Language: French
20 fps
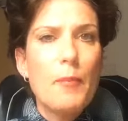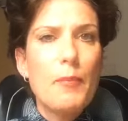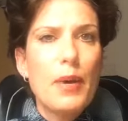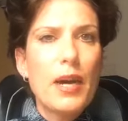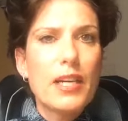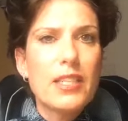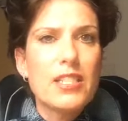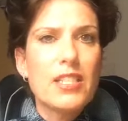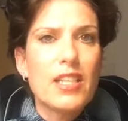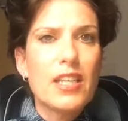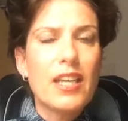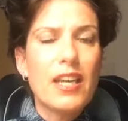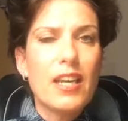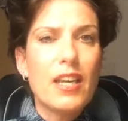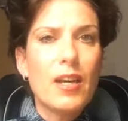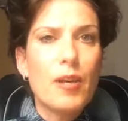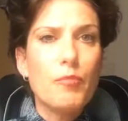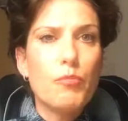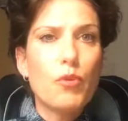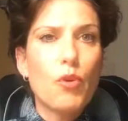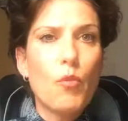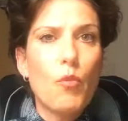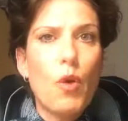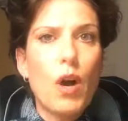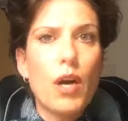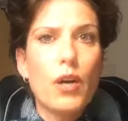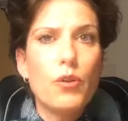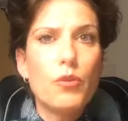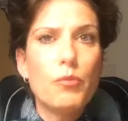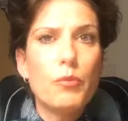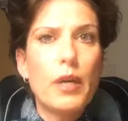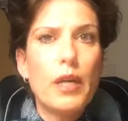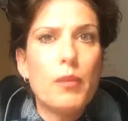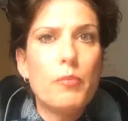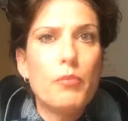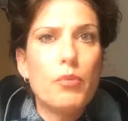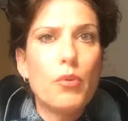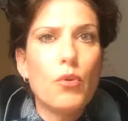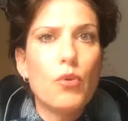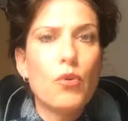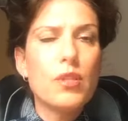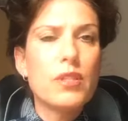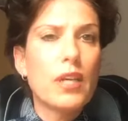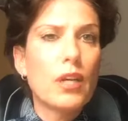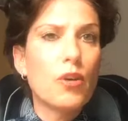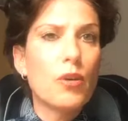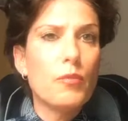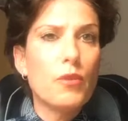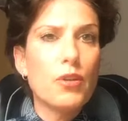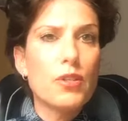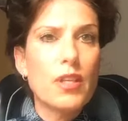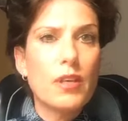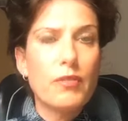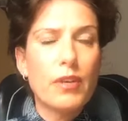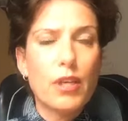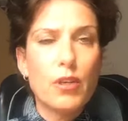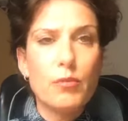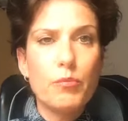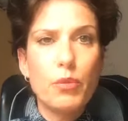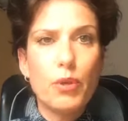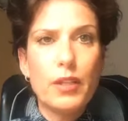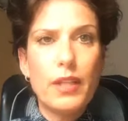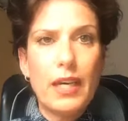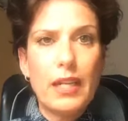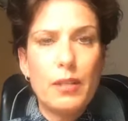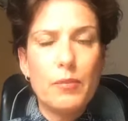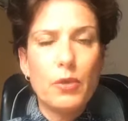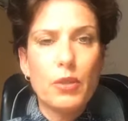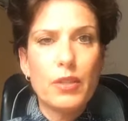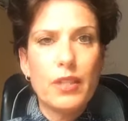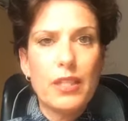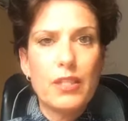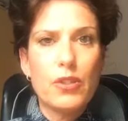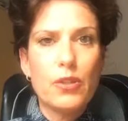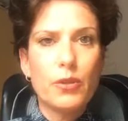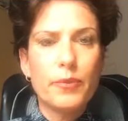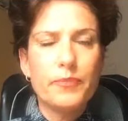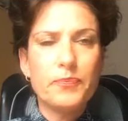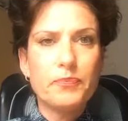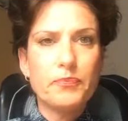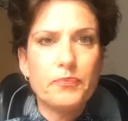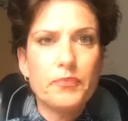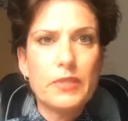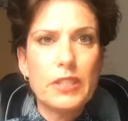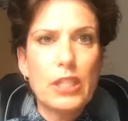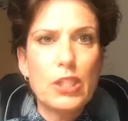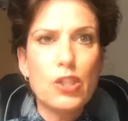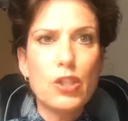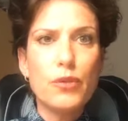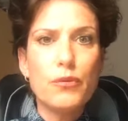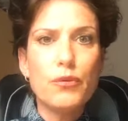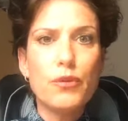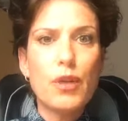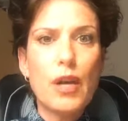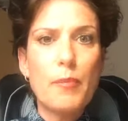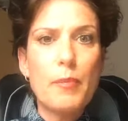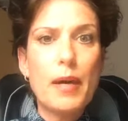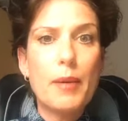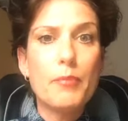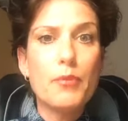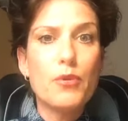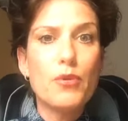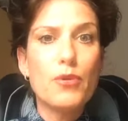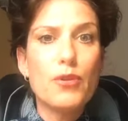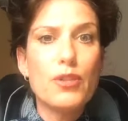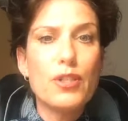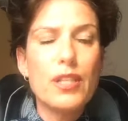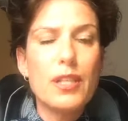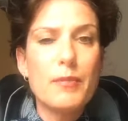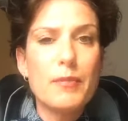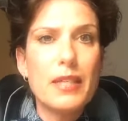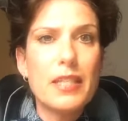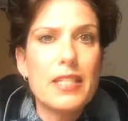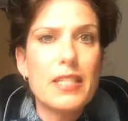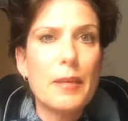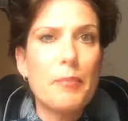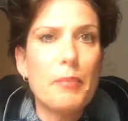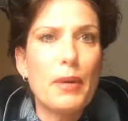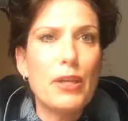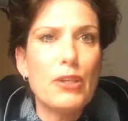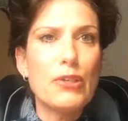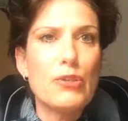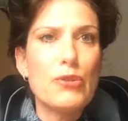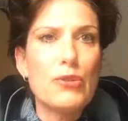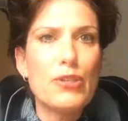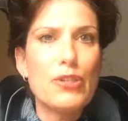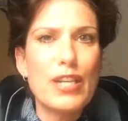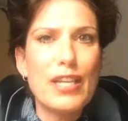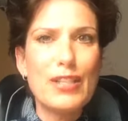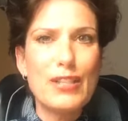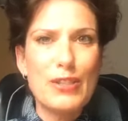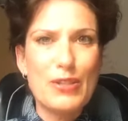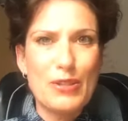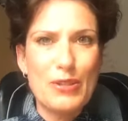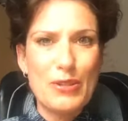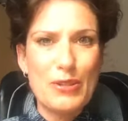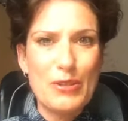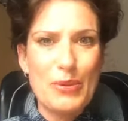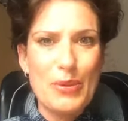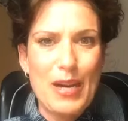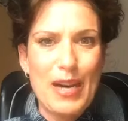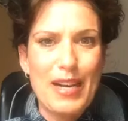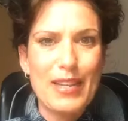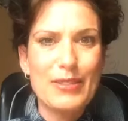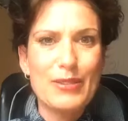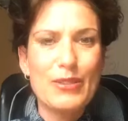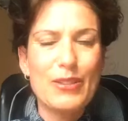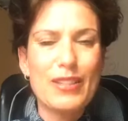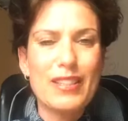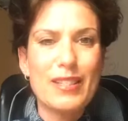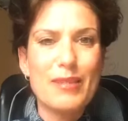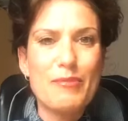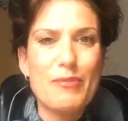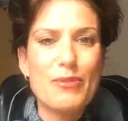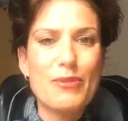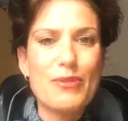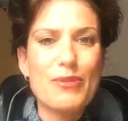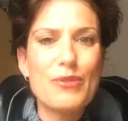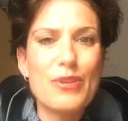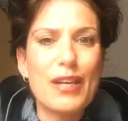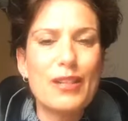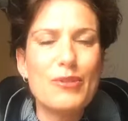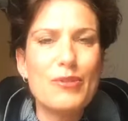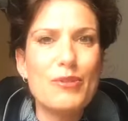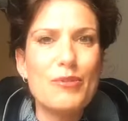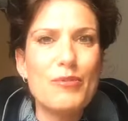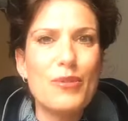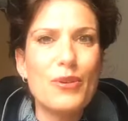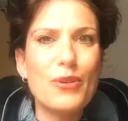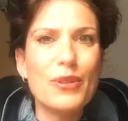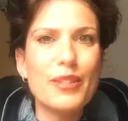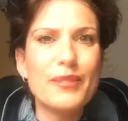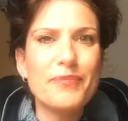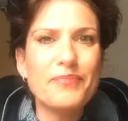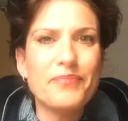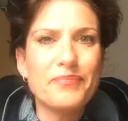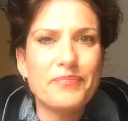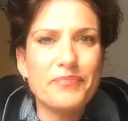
Parce que pour moi, une belle peau, ça commence avec une bonne alimentation. Et je l'ai vu à ma peau aussi, mais ce n'est pas le sujet de ce soir. Donc euh, bonjour à tout le monde.